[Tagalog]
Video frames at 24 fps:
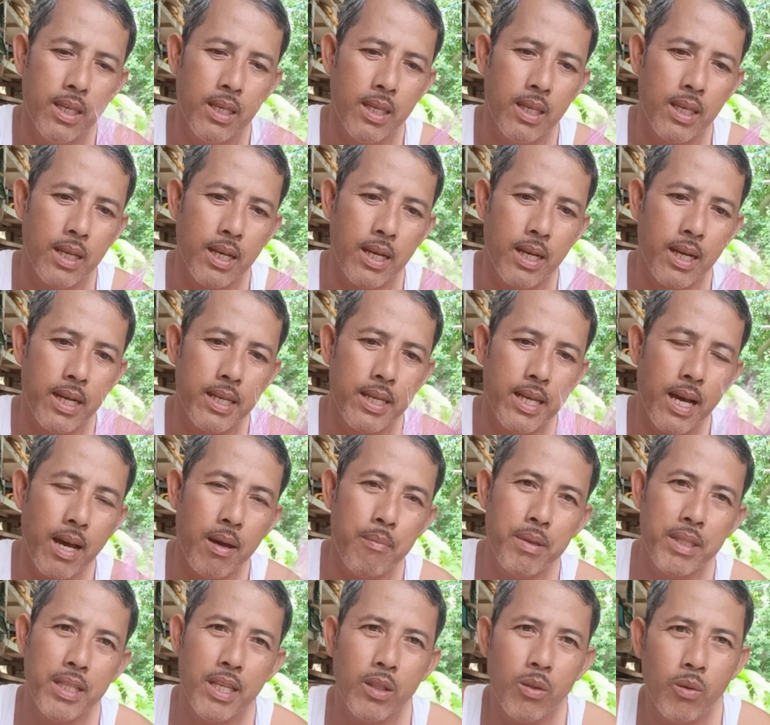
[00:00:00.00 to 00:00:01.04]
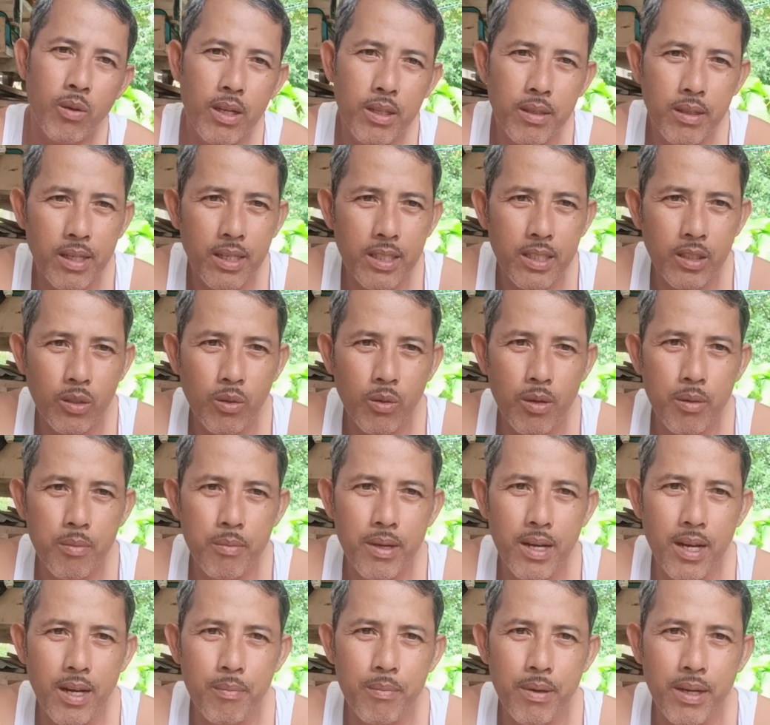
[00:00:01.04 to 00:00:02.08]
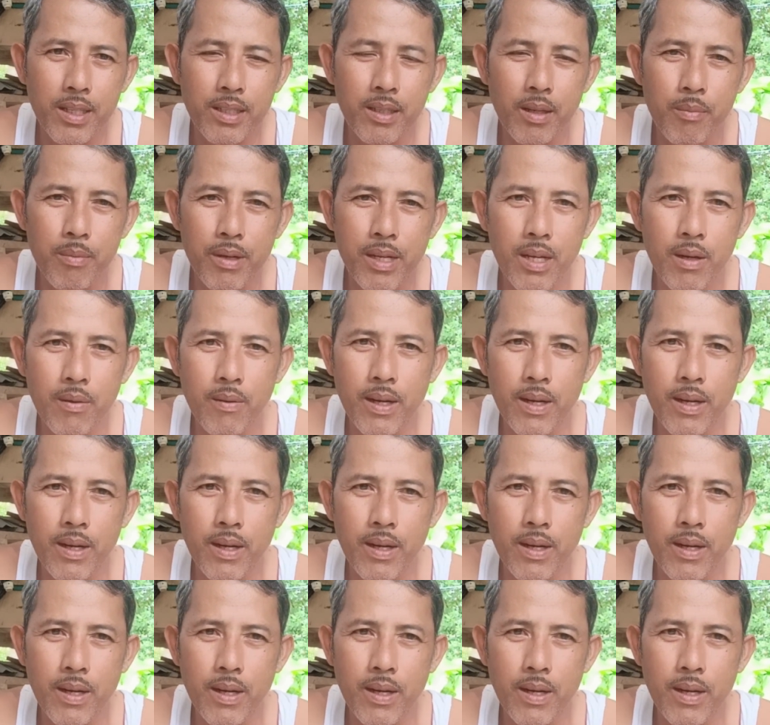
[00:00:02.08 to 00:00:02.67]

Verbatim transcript: kaya kami dito ganitong mga kabrother magawa